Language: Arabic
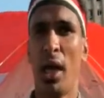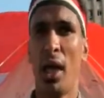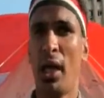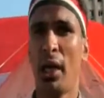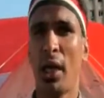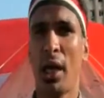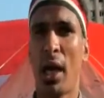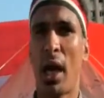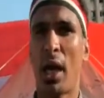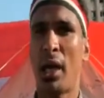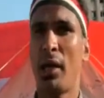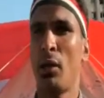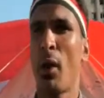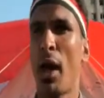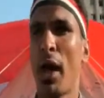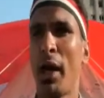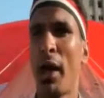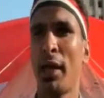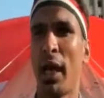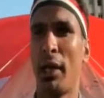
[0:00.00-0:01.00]
احنا يعني
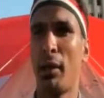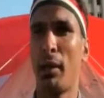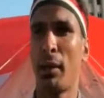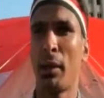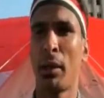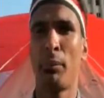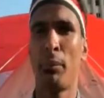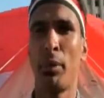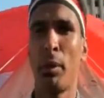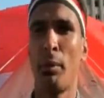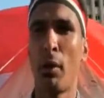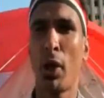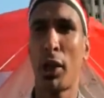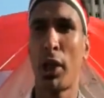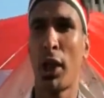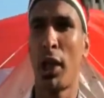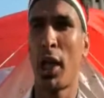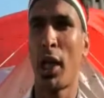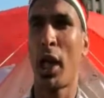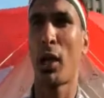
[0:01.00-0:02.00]
الواحد يعني
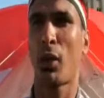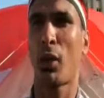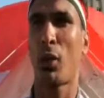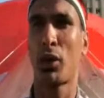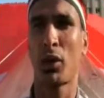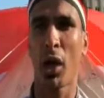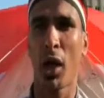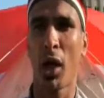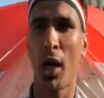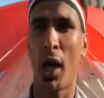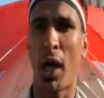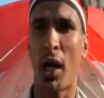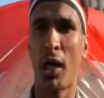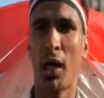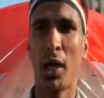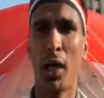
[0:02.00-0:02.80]
بمرض اللي انا كنت رايح